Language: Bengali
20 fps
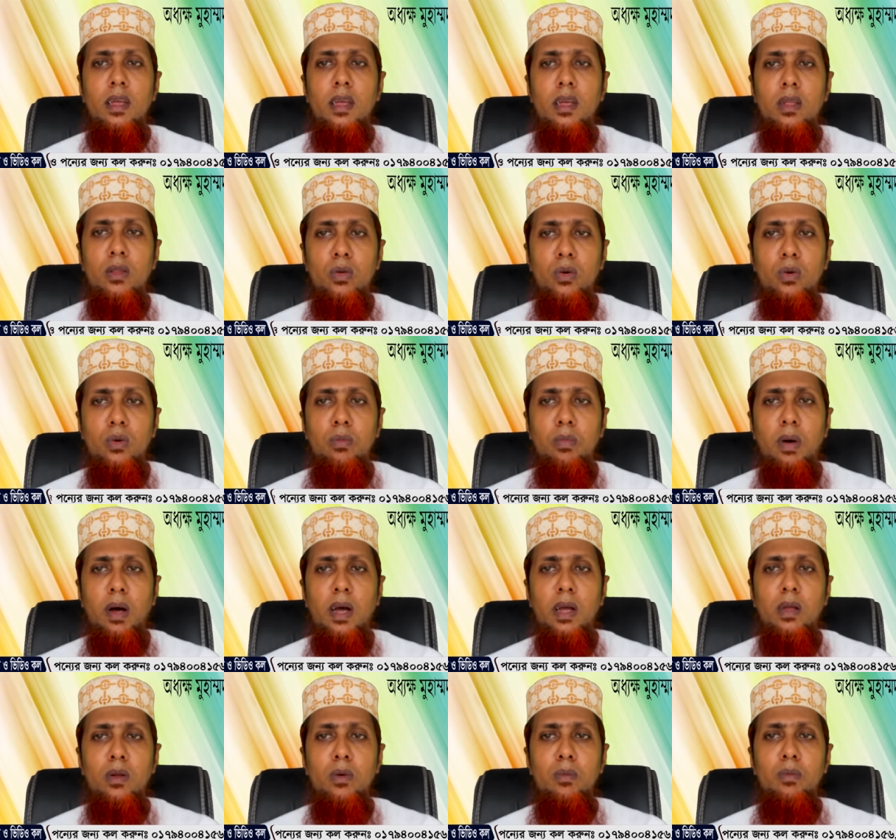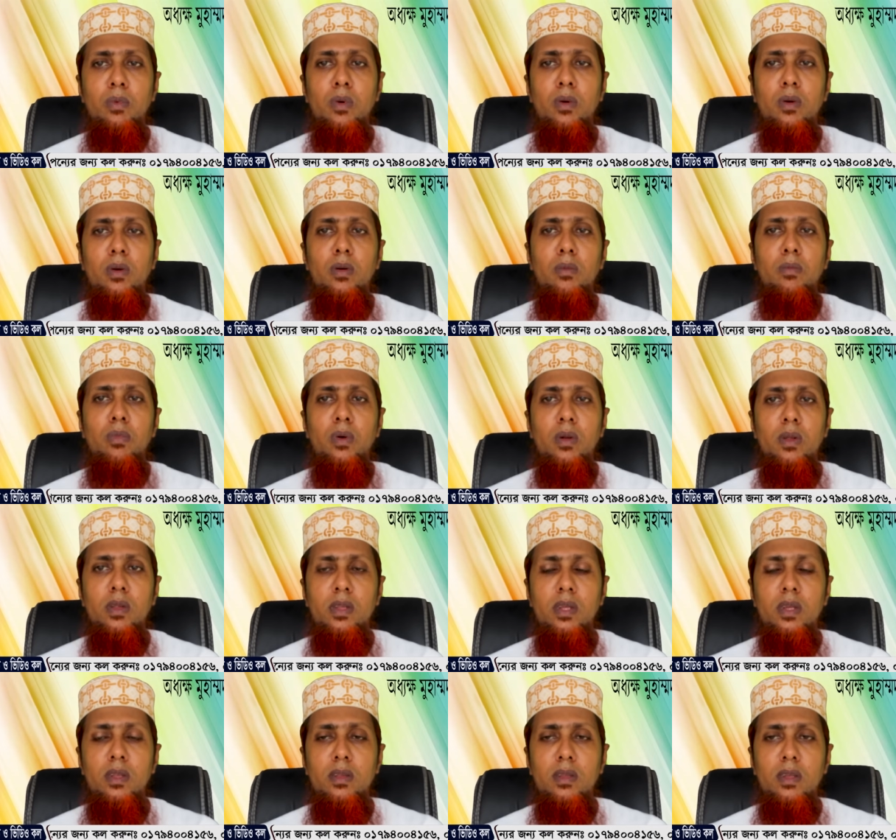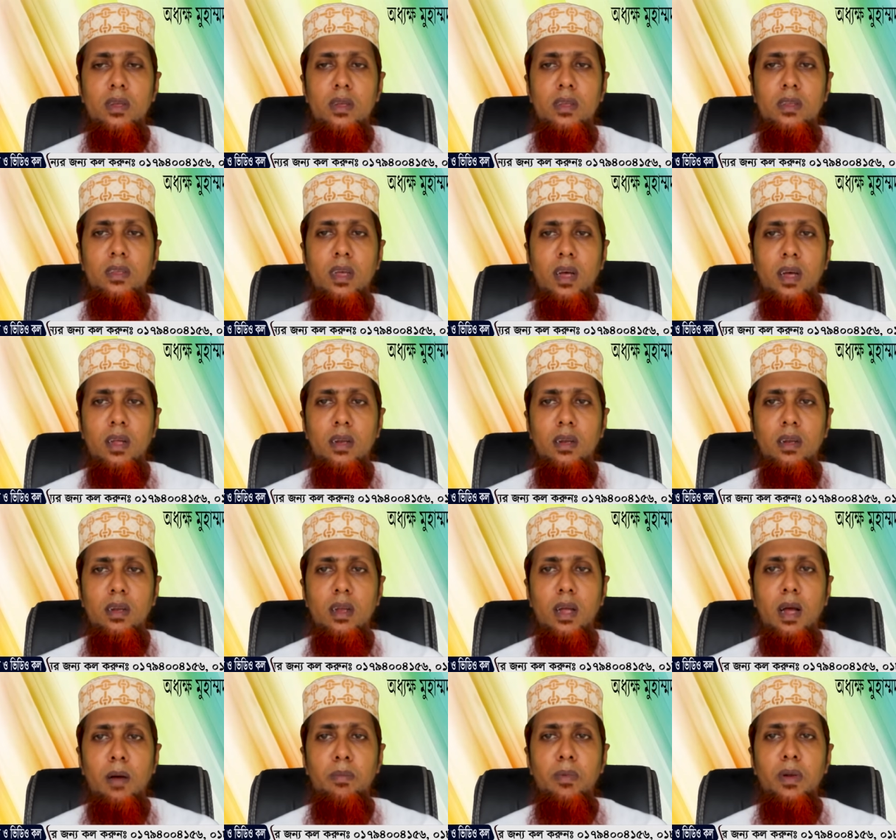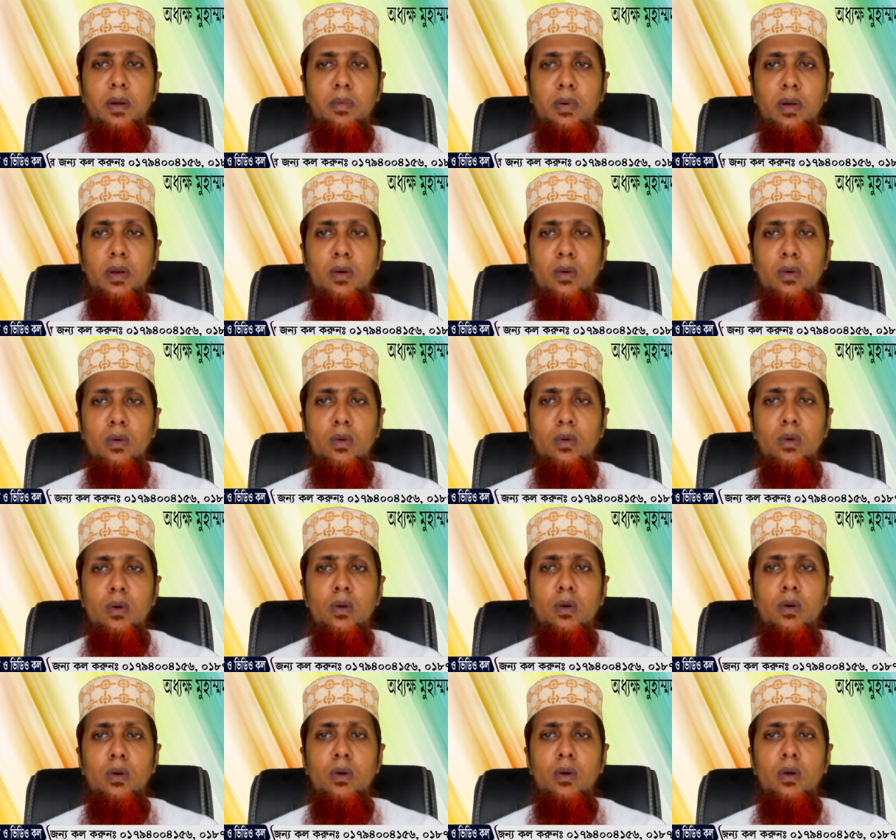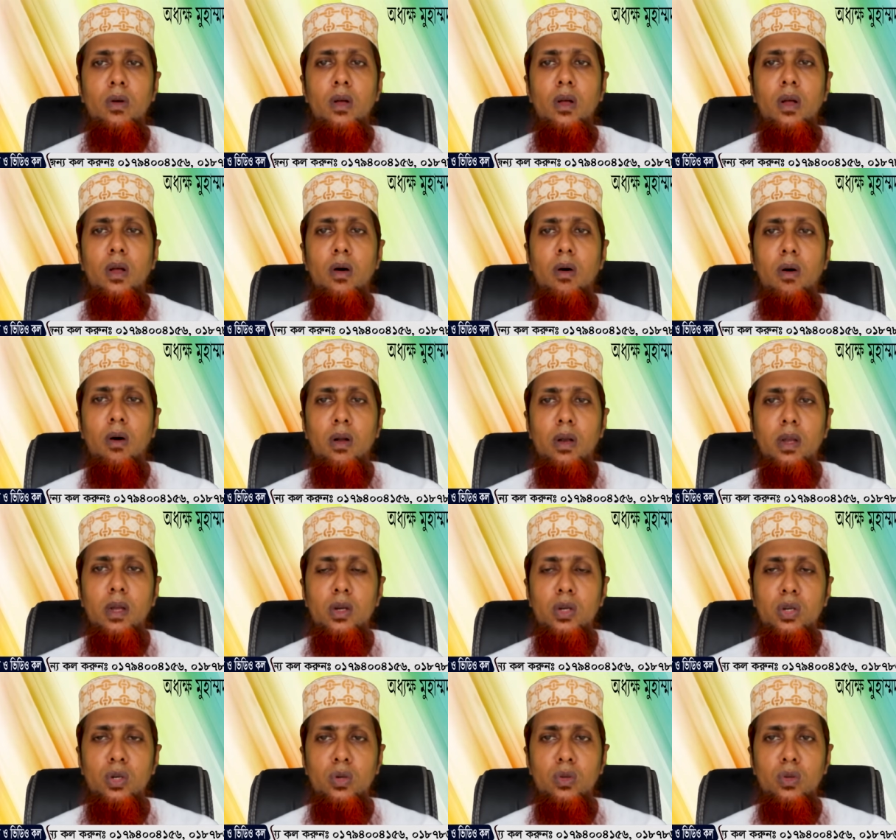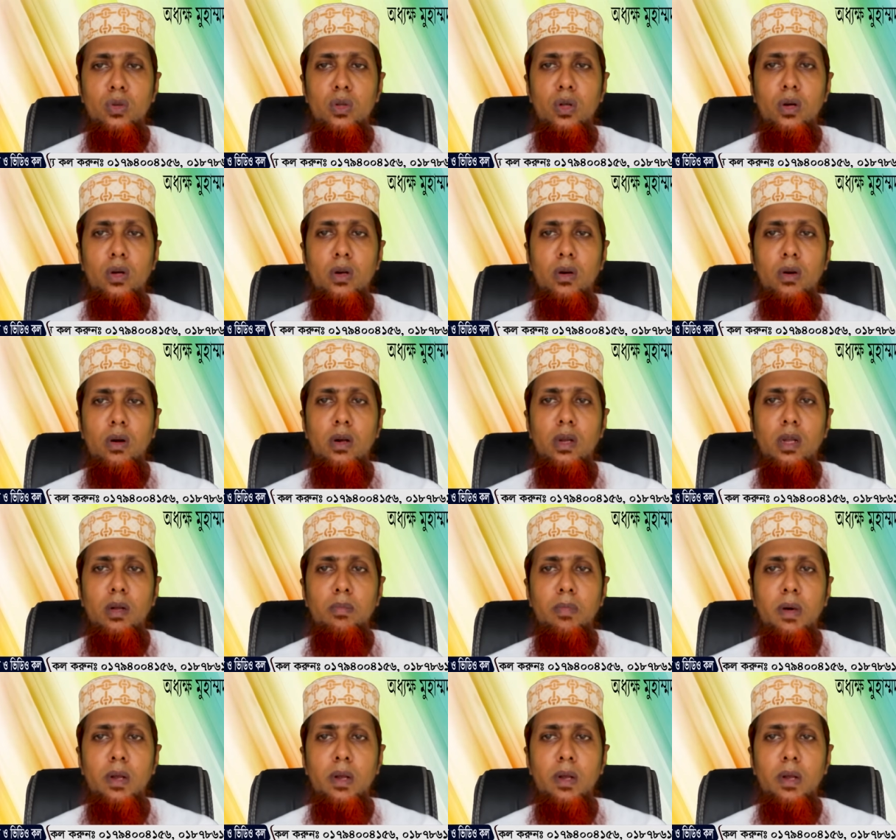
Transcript: কিছু ভাই ও বোন বলেছেন যে স্যার আপনার ভিডিওগুলো অনেক সুন্দর অনেক